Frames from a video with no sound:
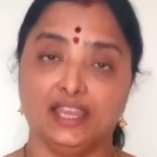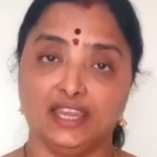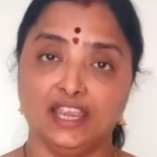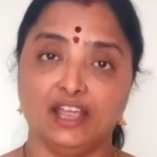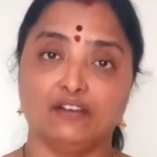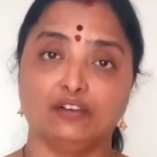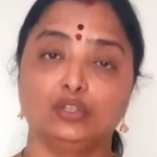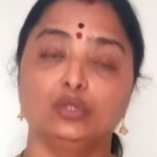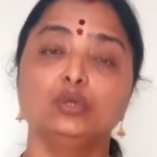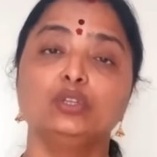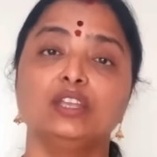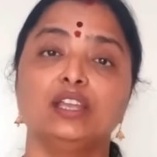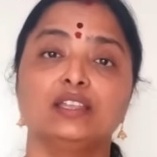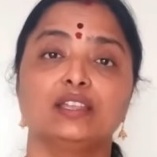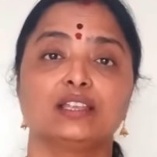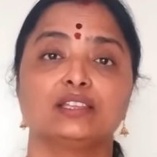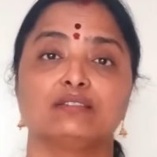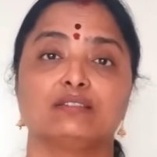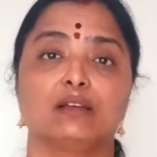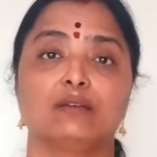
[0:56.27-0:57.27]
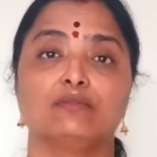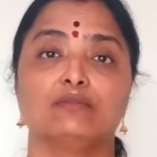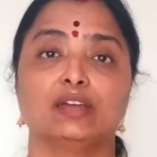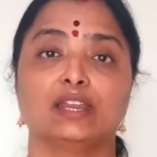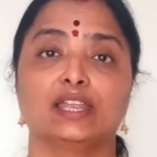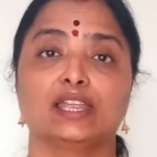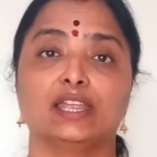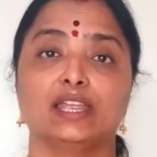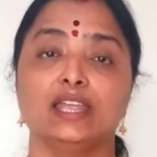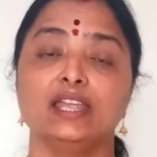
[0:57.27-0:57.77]
ఈ అవధూతేంద్ర స్వామి
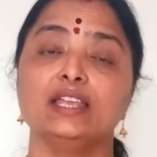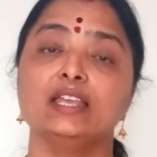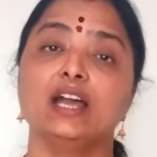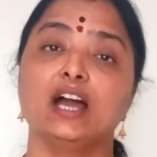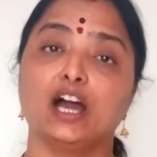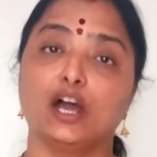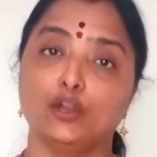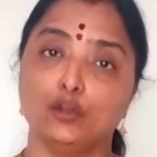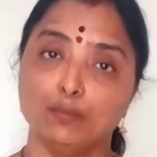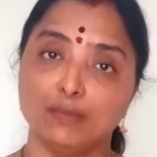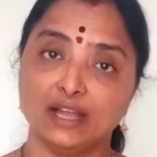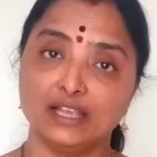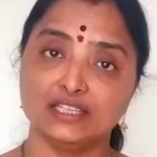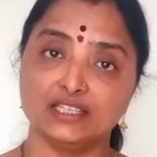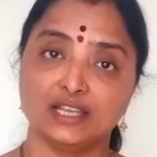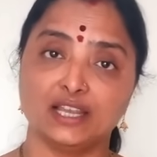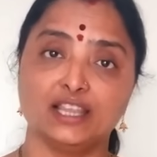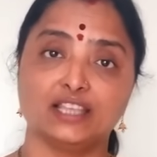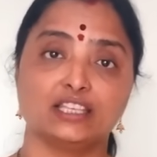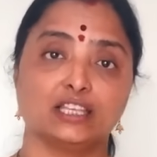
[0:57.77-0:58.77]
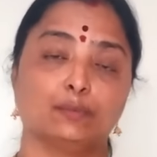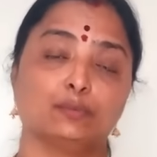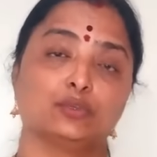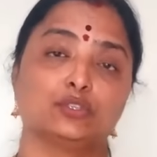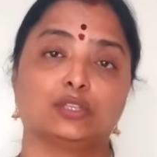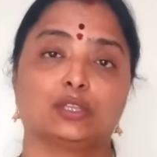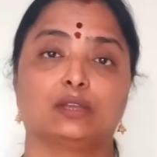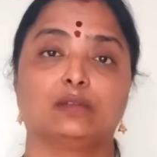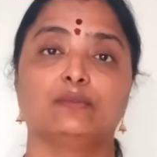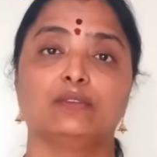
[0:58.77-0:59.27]
వారికి హనుమాన్ చాలీసా
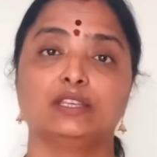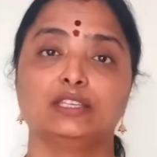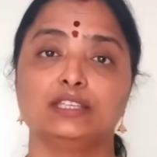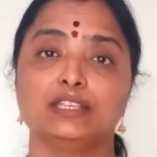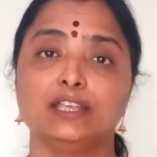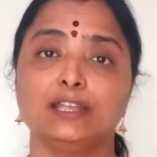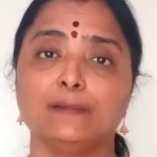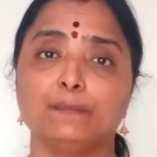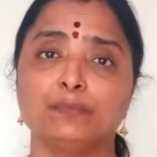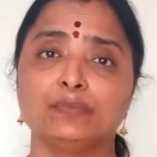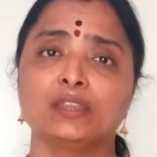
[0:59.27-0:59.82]
పుస్తకం ఇచ్చి